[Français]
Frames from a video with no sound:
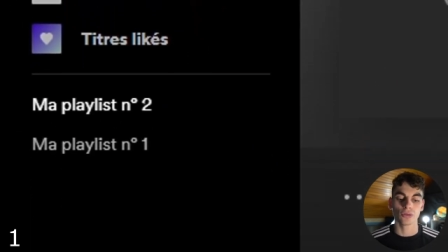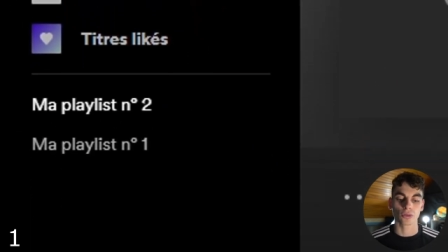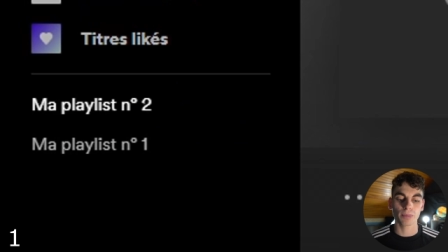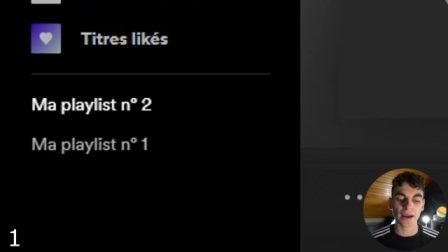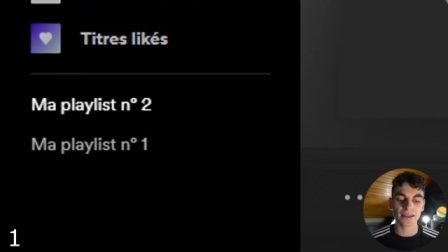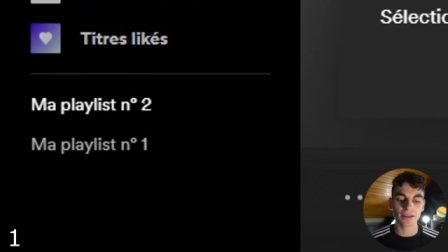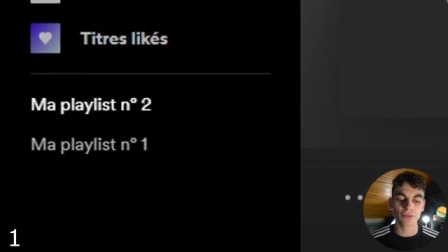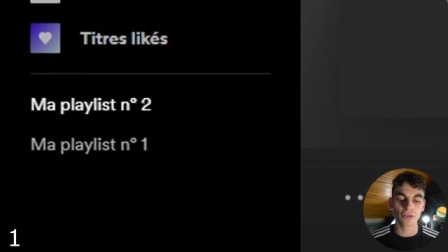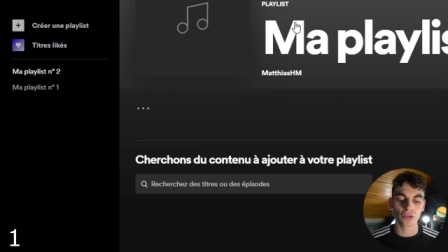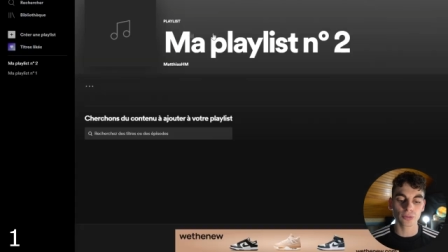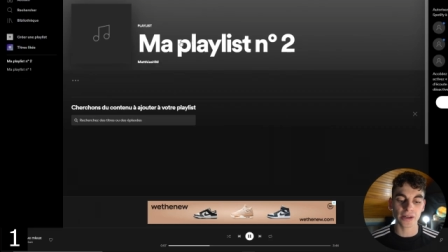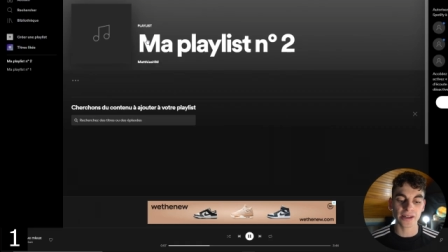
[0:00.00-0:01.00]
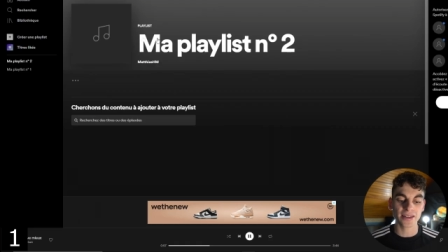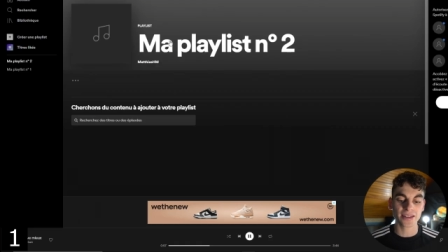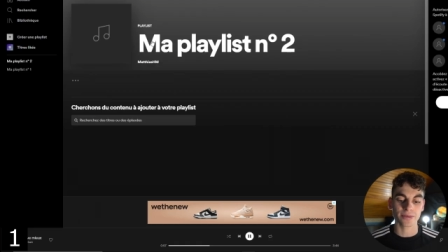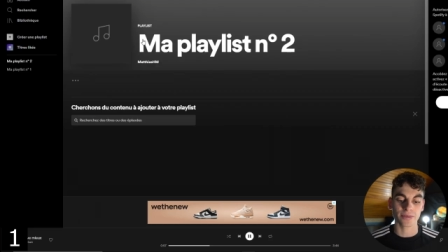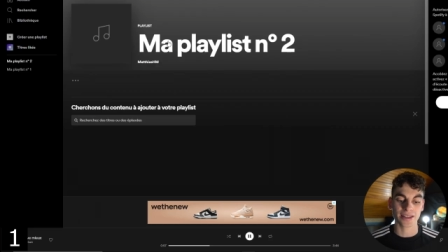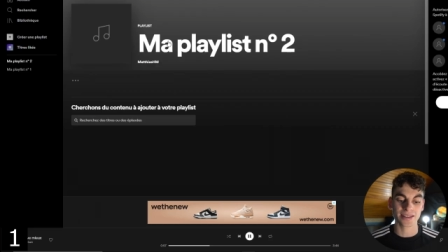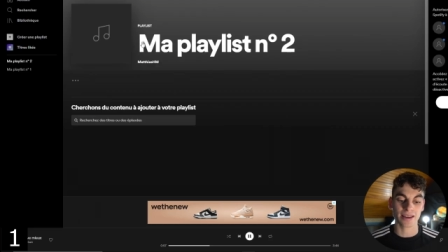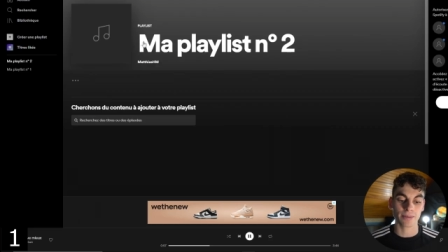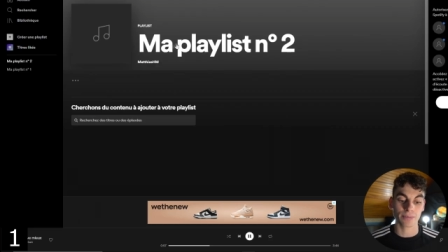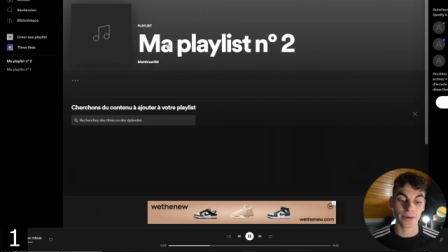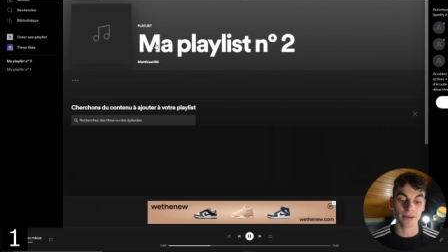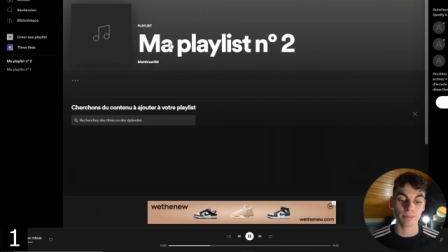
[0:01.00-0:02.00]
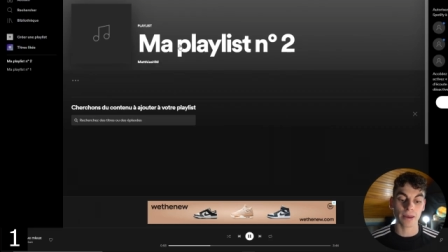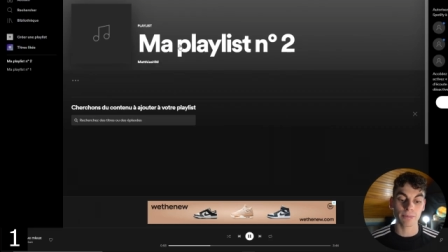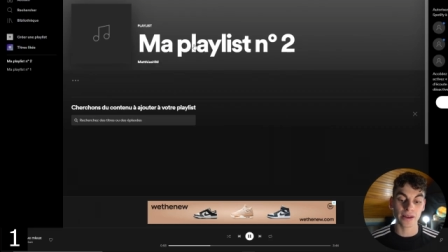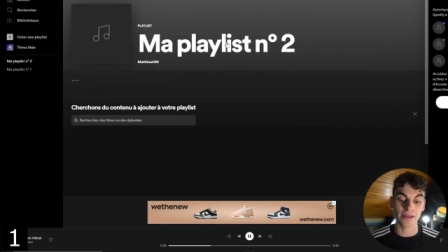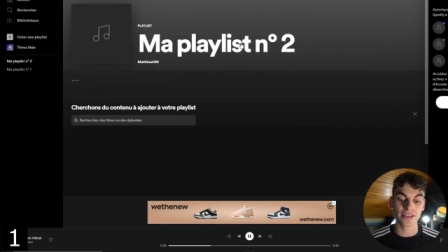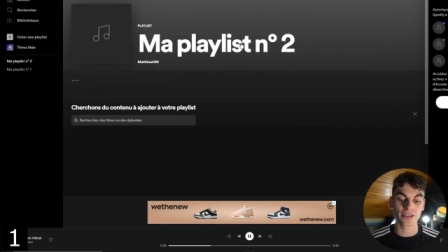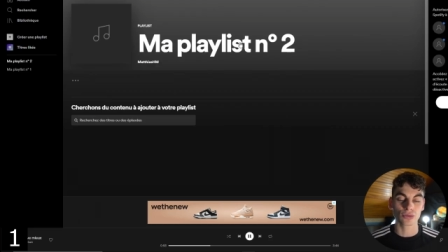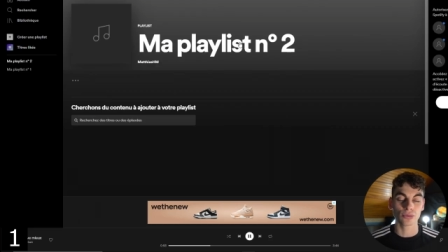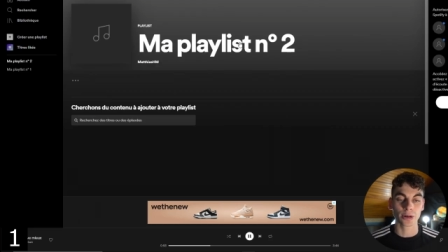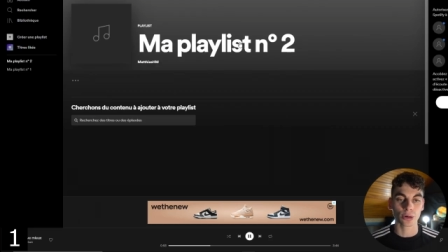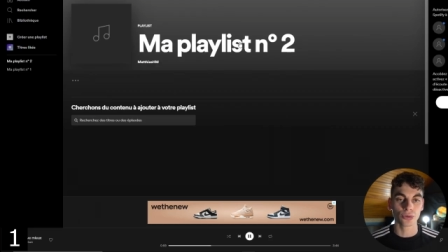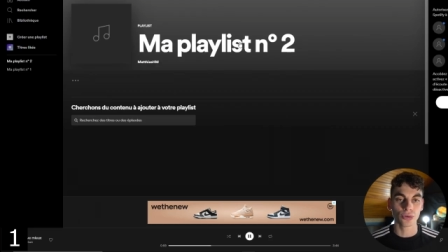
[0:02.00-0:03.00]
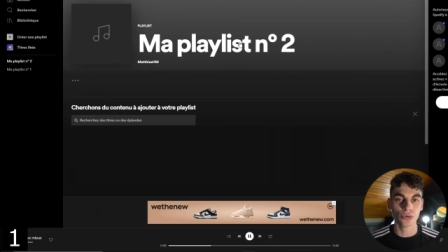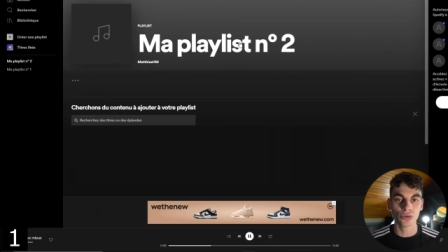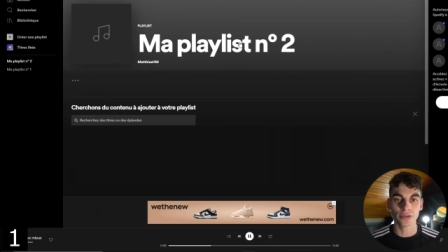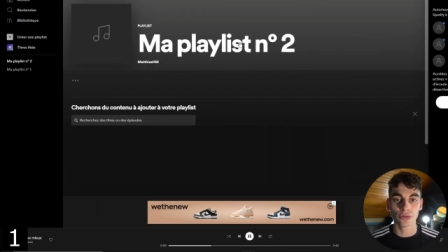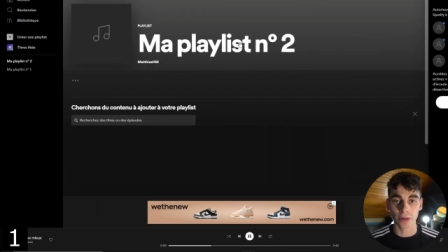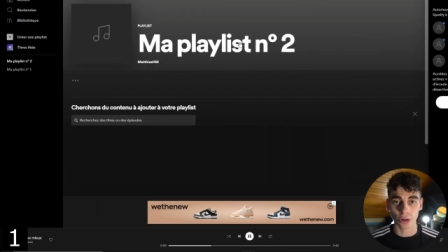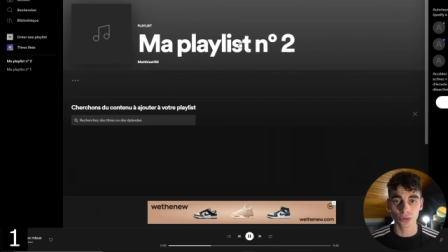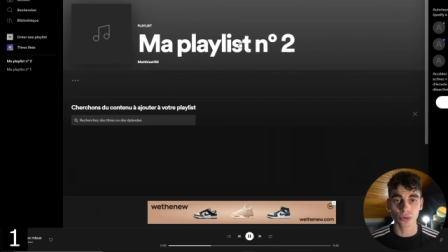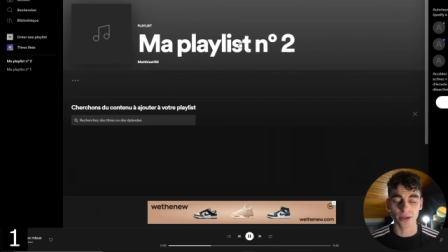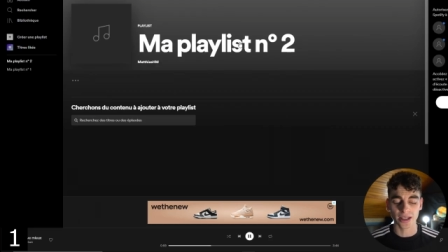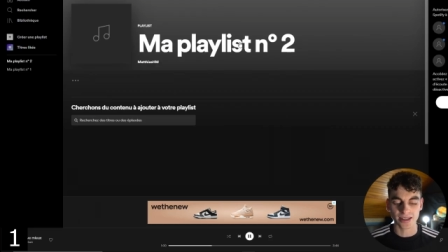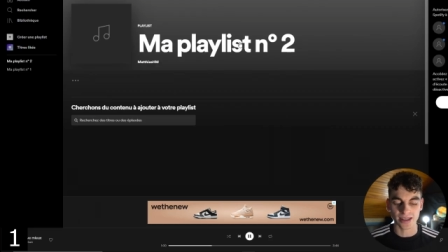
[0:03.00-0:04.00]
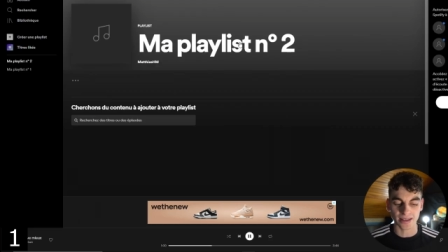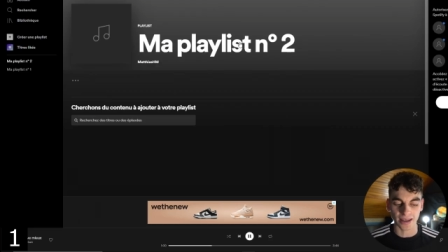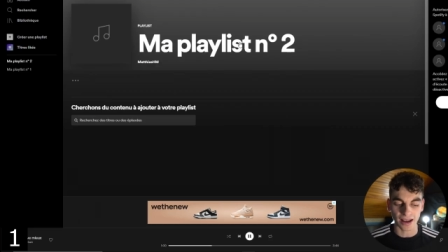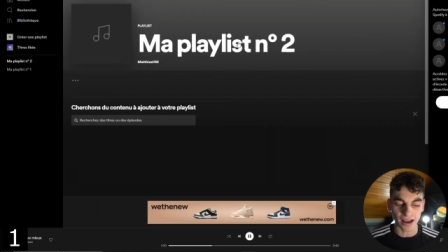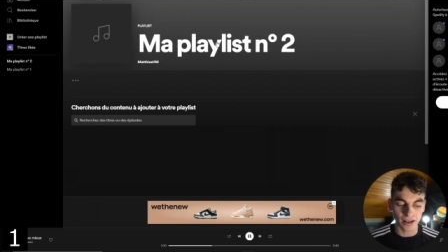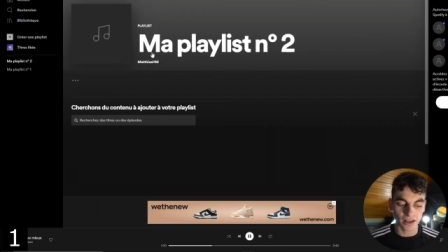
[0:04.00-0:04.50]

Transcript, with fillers: Donc par défaut votre playlist va s'appeler ma playlist numéro 1, numéro 2, etc.